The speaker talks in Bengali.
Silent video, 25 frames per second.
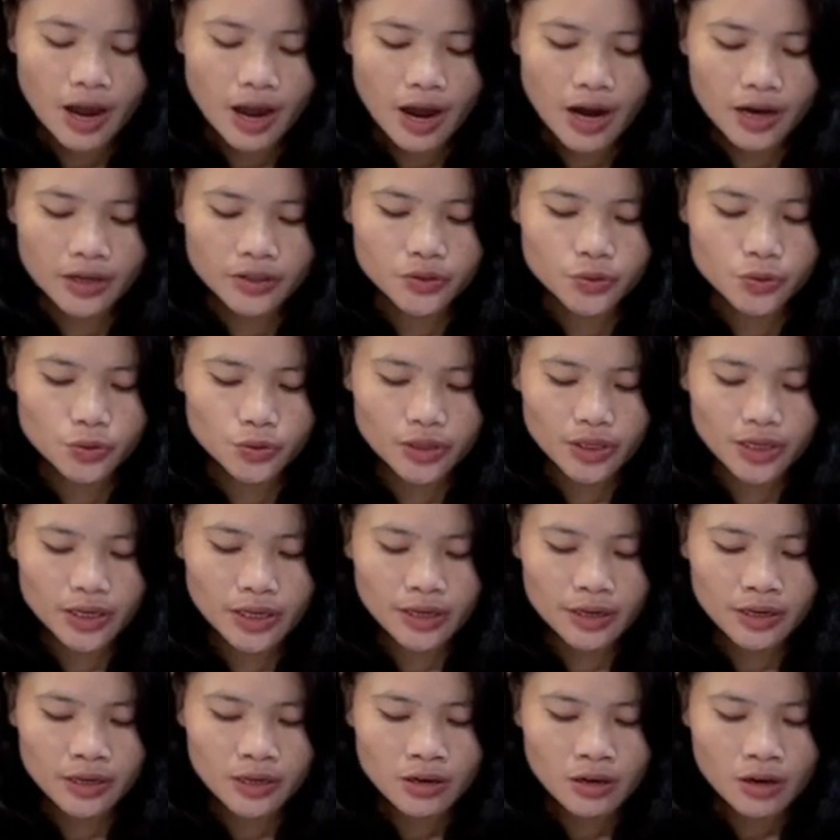আর চোখে
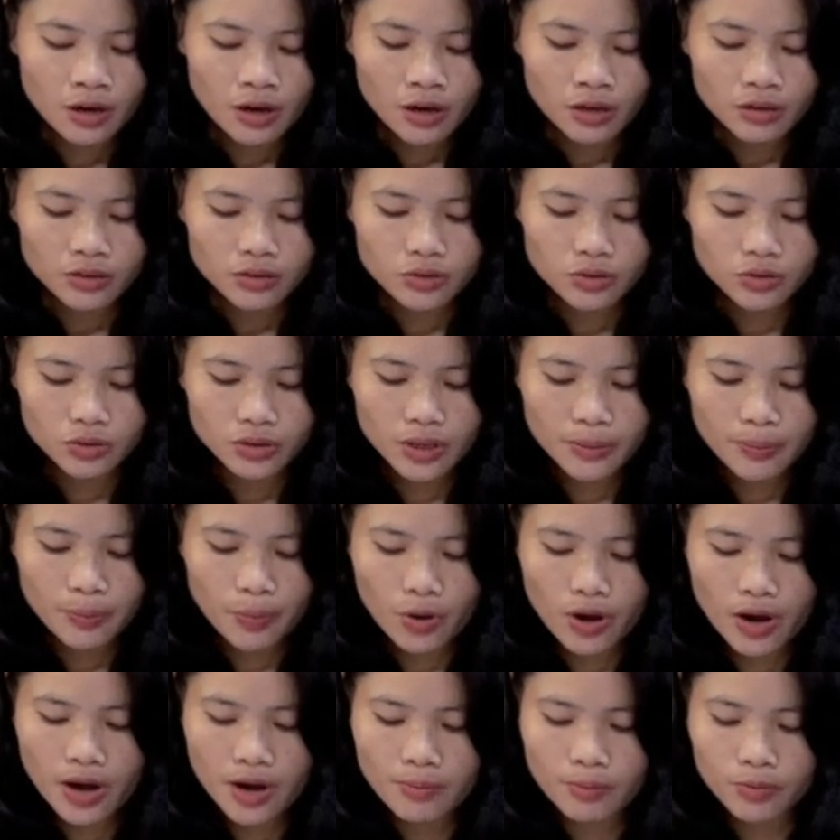চোখে
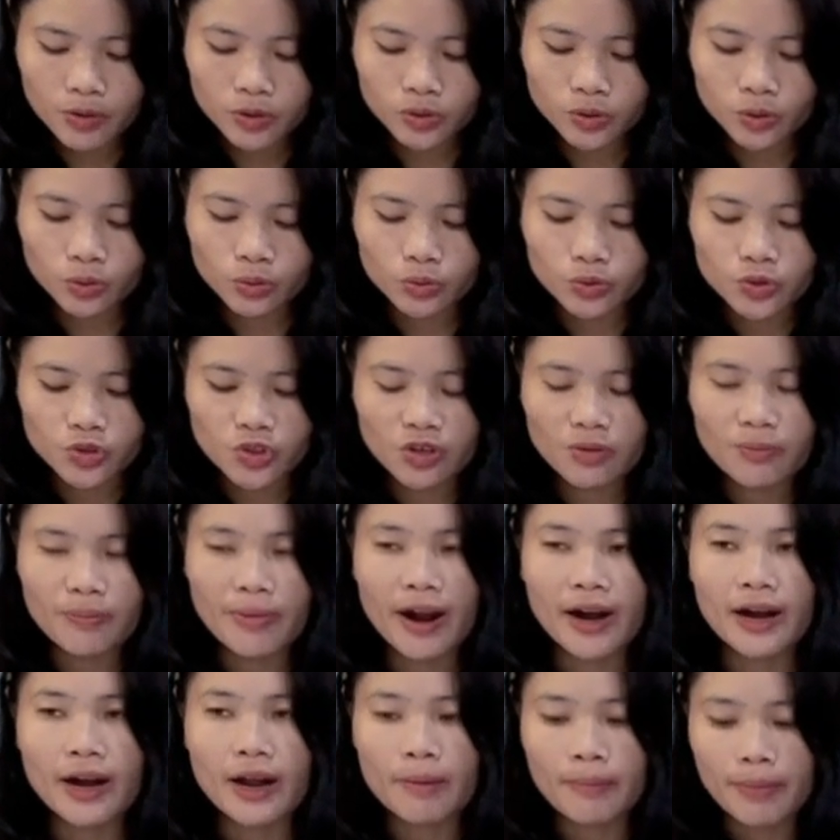পড়ার মতো ওজন
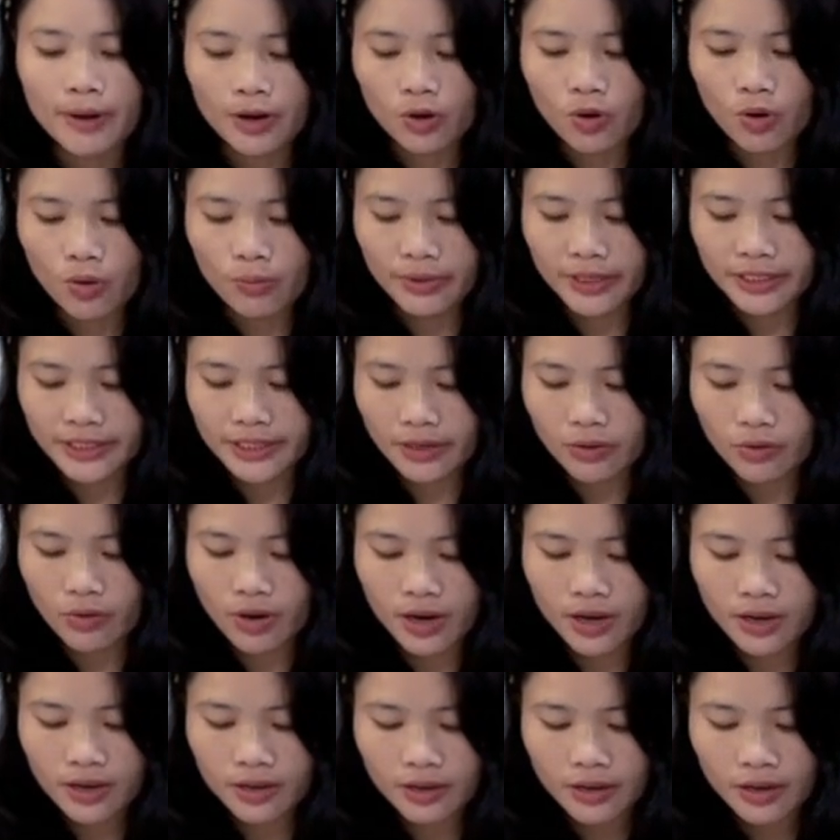বাড়া বা কমে যাওয়া
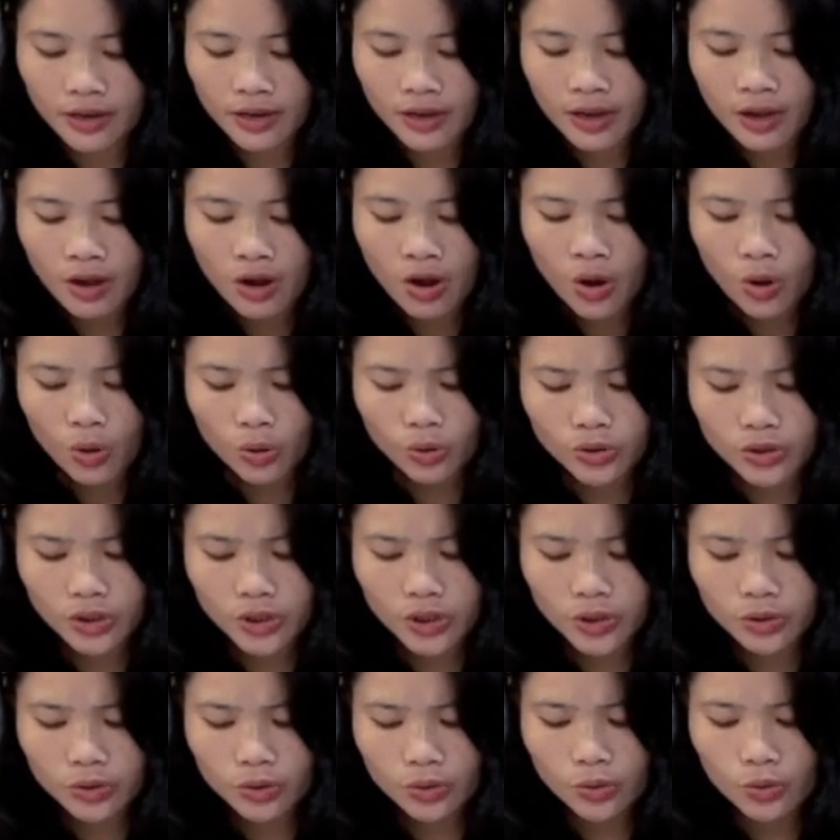
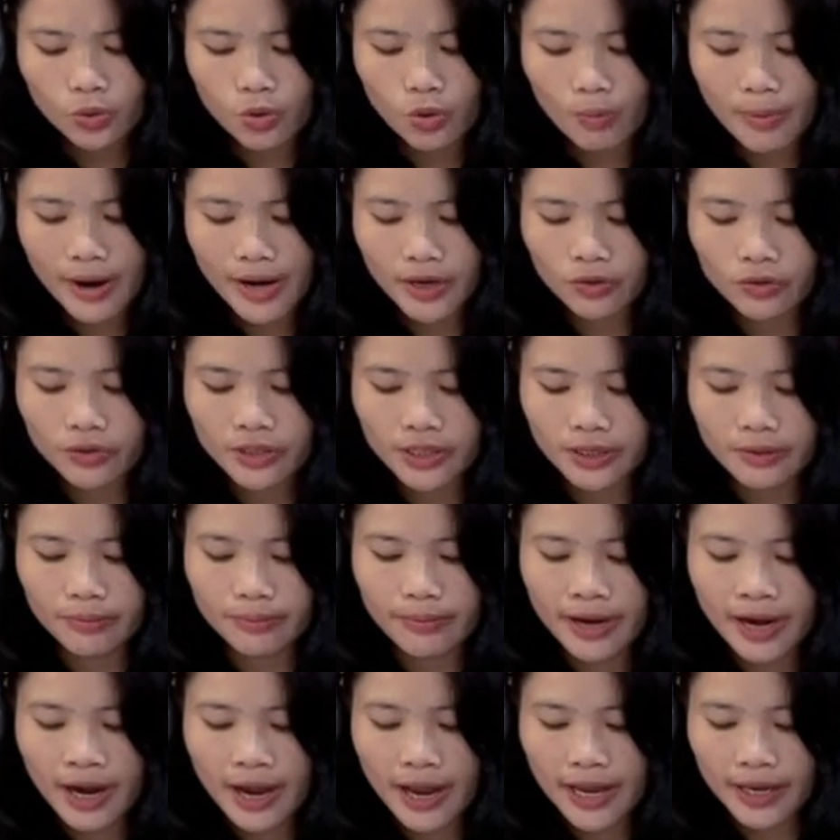অতিরিক্ত ঘুমানো
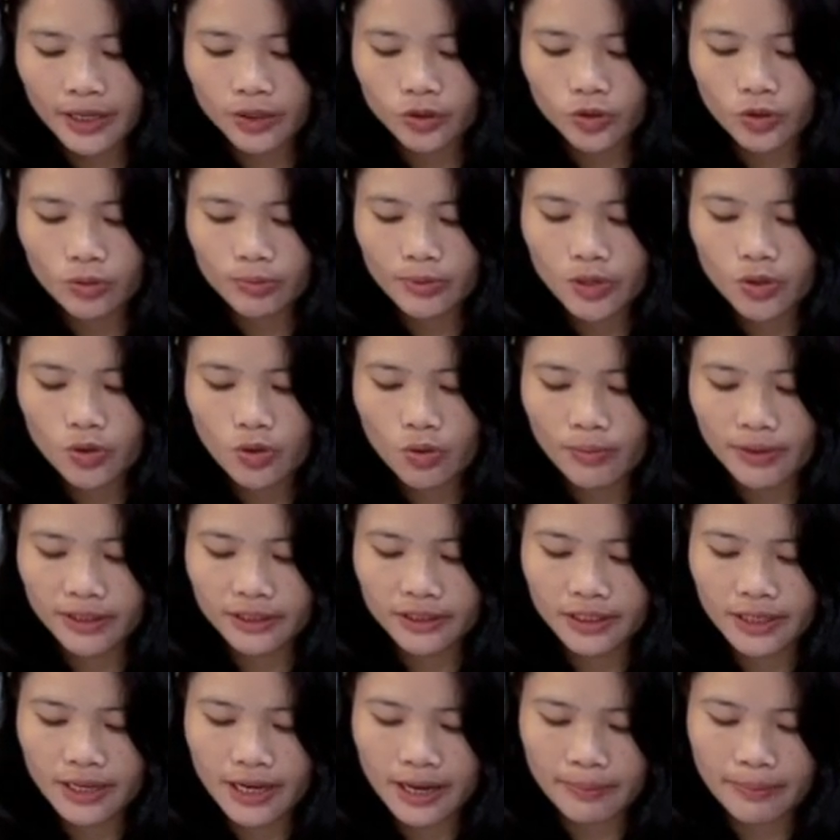কিংবা একদমই
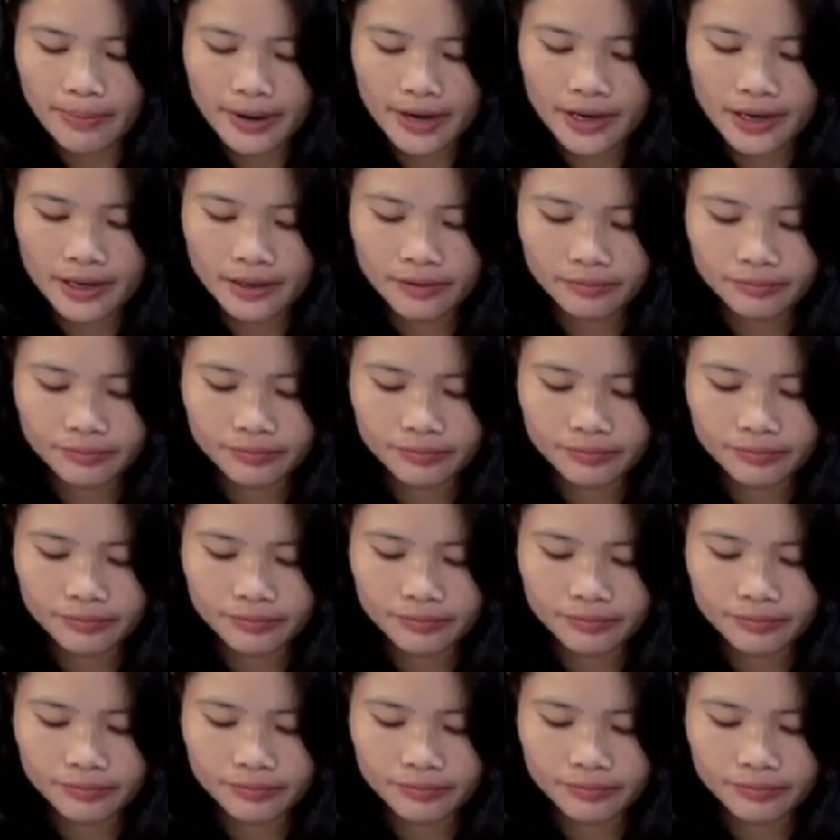ঘুমাতে না পারা